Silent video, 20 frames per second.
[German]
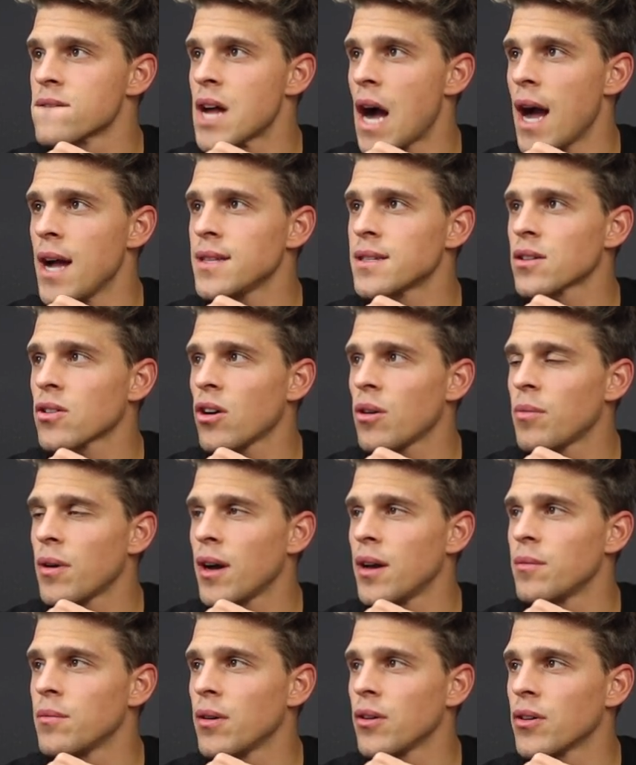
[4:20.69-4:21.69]

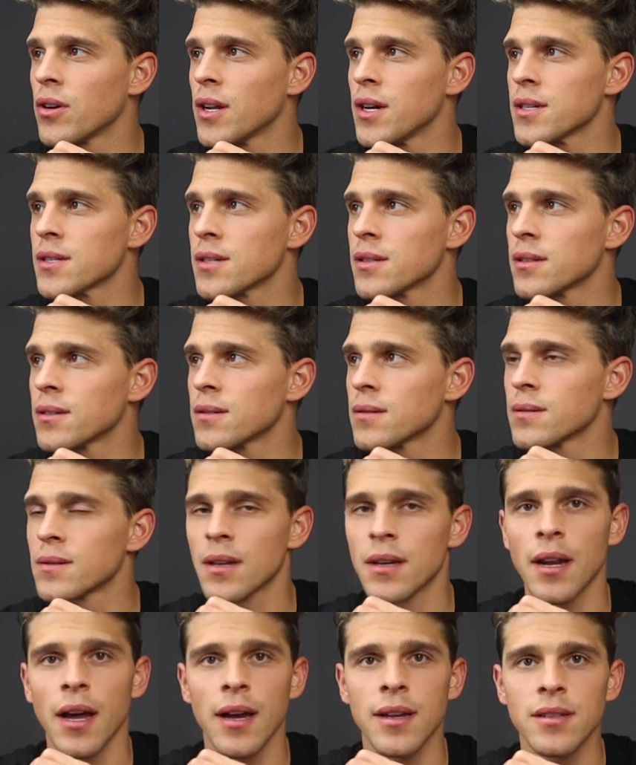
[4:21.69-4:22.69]
Heizkörper einbauen lassen.
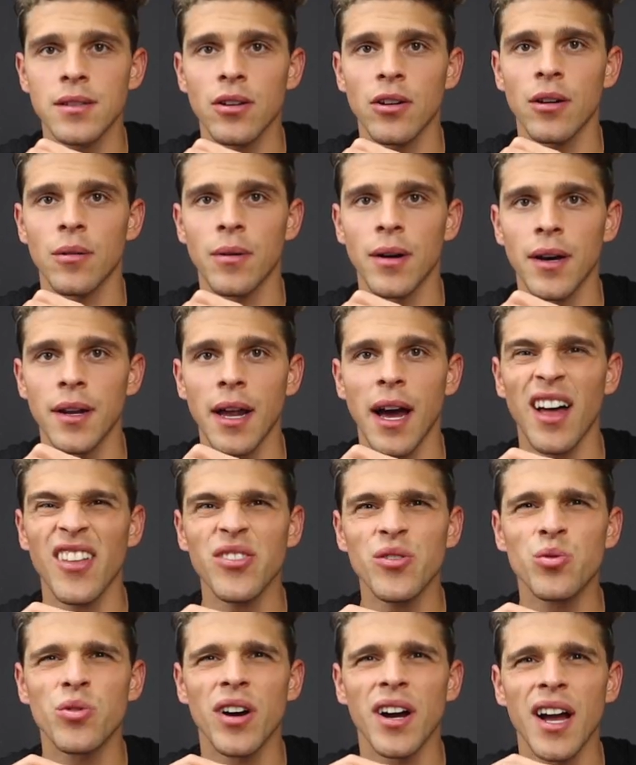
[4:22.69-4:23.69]
Ein Heizkörper, ein
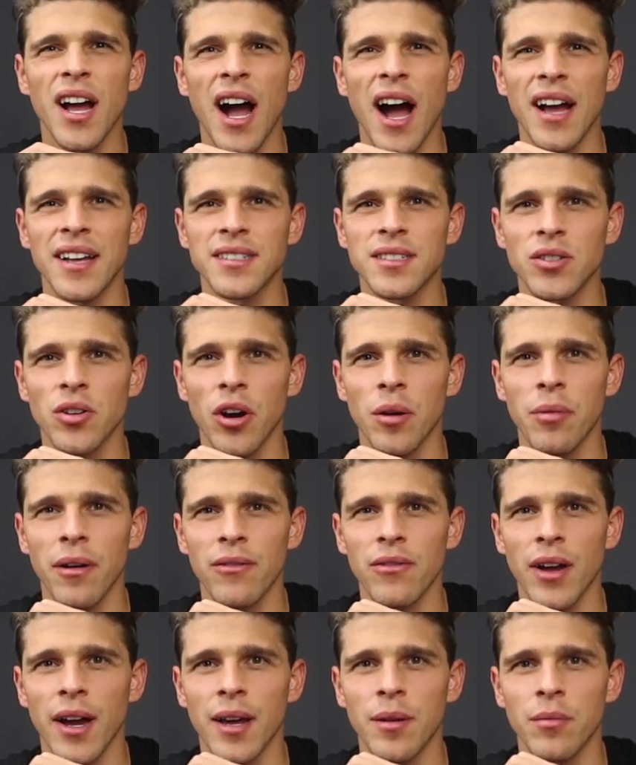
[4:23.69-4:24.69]
Handtuch-Heizkörper
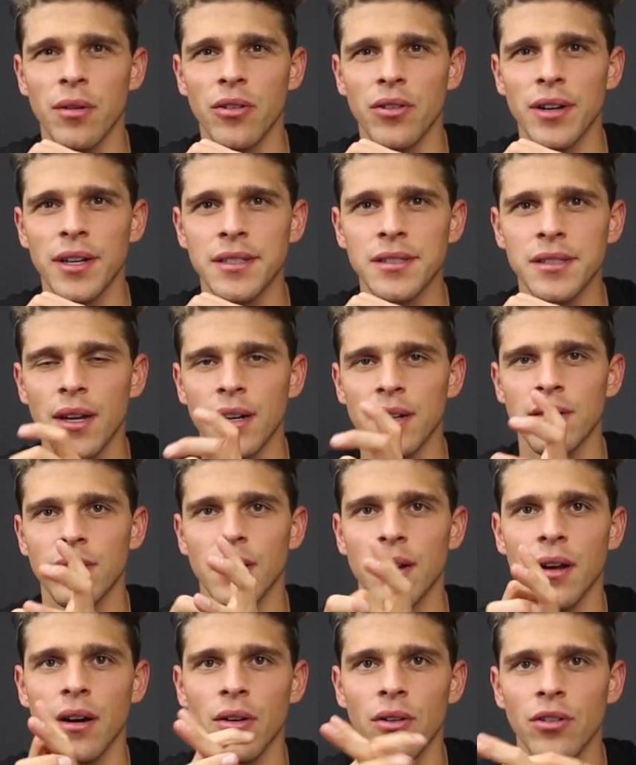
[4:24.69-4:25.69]
haben wir einbauen lassen. Das
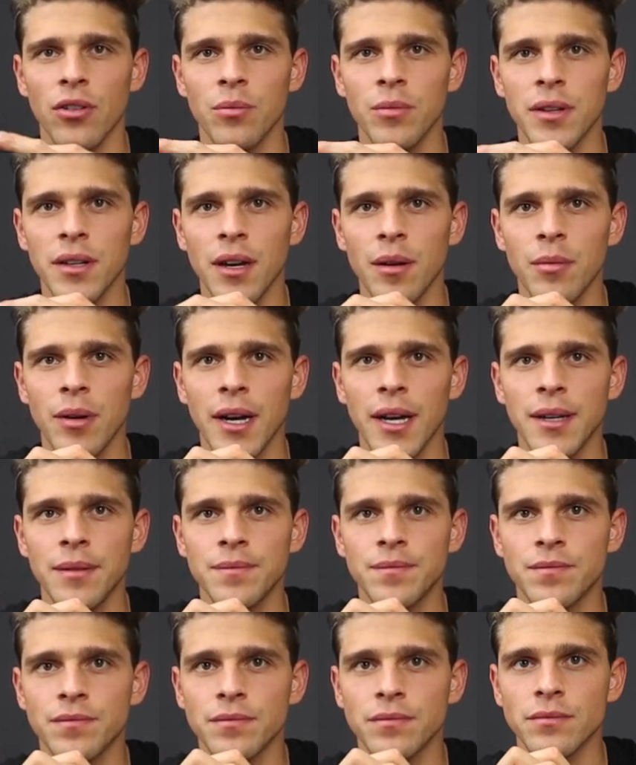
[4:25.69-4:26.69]
war da auch noch mit dabei.
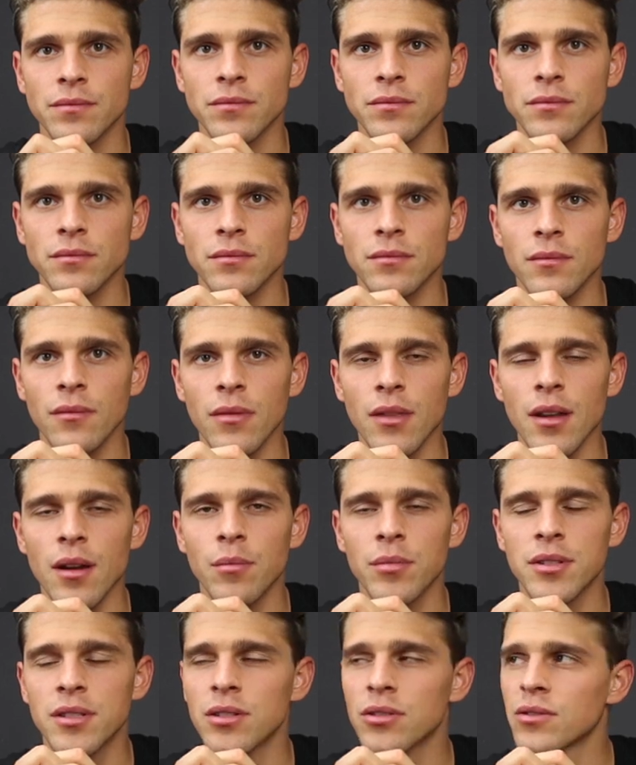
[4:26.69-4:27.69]

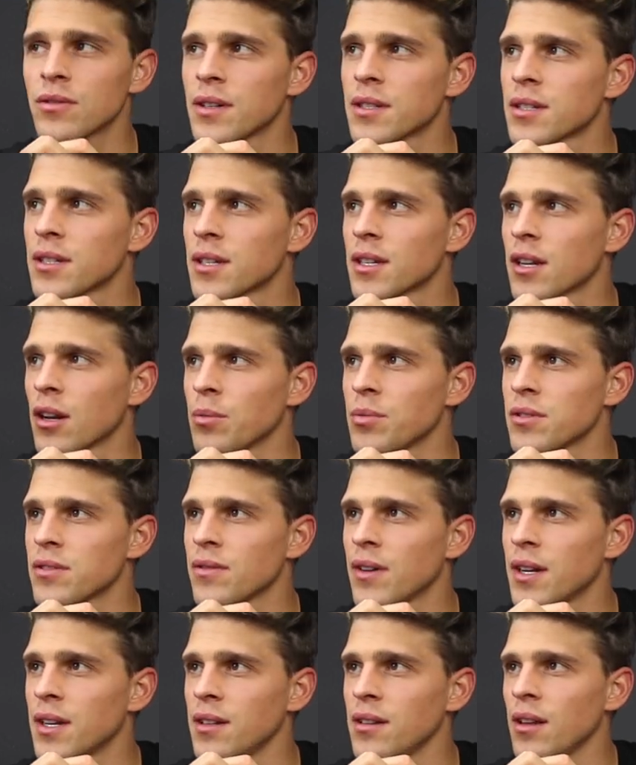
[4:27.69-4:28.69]
Beziehungsweise, ich glaube,
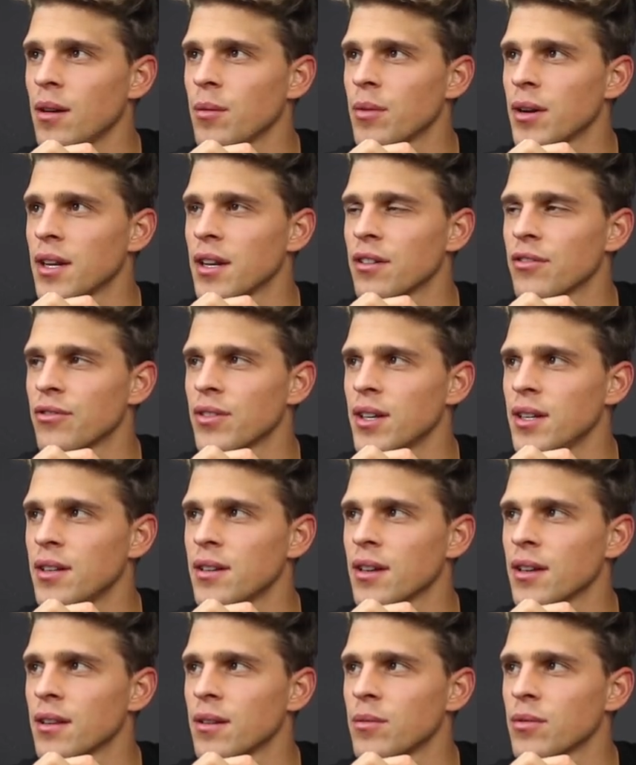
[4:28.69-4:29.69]
das war nicht dabei, der
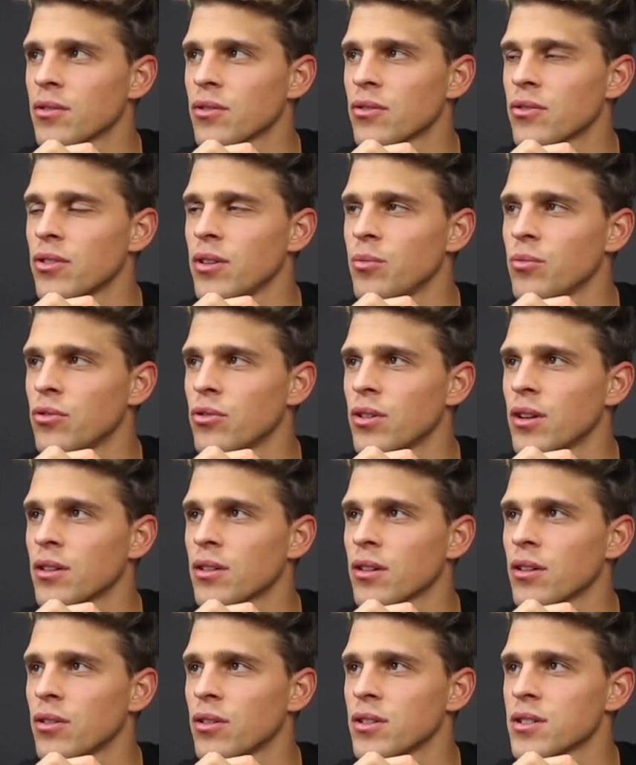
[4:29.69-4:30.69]
fehlt. Der hat nämlich so
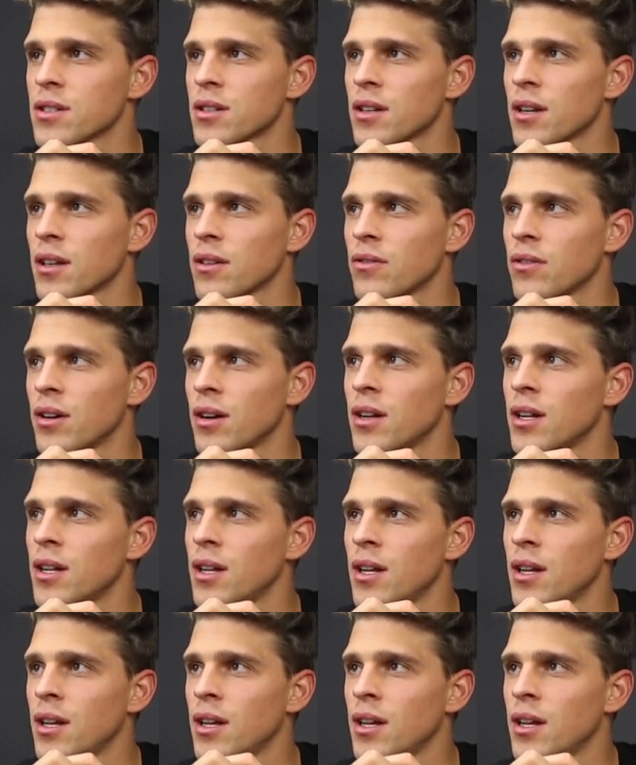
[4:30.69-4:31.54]
700 gekostet etwa.